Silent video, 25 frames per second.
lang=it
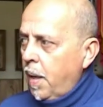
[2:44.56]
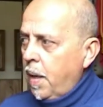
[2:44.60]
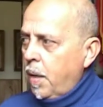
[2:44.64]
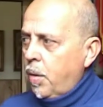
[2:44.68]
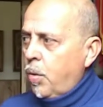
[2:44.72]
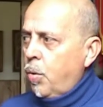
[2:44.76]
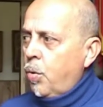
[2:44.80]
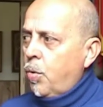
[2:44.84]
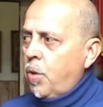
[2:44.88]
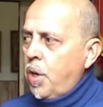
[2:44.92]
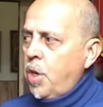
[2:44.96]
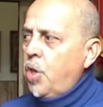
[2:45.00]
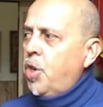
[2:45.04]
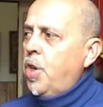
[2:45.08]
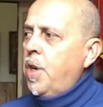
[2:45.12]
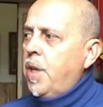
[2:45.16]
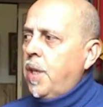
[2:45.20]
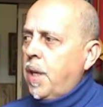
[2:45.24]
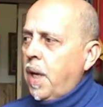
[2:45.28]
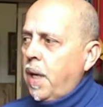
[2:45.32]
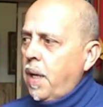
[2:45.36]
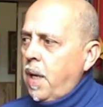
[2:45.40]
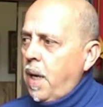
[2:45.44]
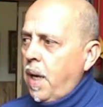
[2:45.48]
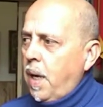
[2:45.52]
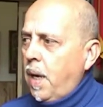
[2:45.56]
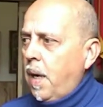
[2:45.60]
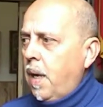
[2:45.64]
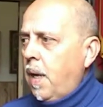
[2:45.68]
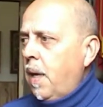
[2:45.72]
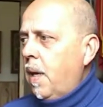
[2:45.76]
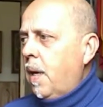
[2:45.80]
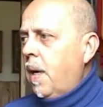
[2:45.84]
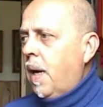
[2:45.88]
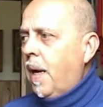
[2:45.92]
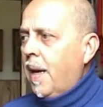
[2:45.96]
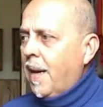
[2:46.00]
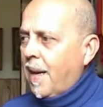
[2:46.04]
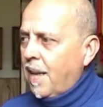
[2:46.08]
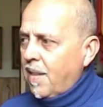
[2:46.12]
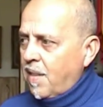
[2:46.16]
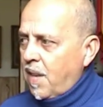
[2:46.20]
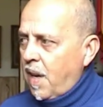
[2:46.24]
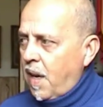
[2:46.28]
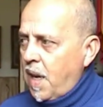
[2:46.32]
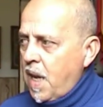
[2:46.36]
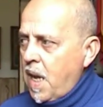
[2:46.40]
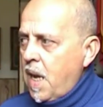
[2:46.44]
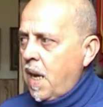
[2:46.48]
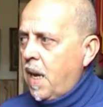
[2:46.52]
tutti i cittadini, le
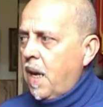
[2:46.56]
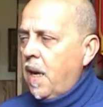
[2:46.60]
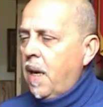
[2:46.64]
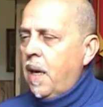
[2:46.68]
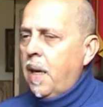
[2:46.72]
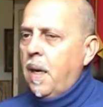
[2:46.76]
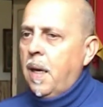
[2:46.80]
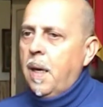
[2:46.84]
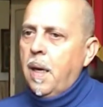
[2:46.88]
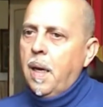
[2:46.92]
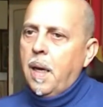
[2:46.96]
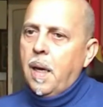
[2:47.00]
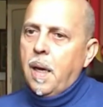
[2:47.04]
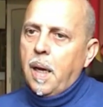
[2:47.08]
casalinghe,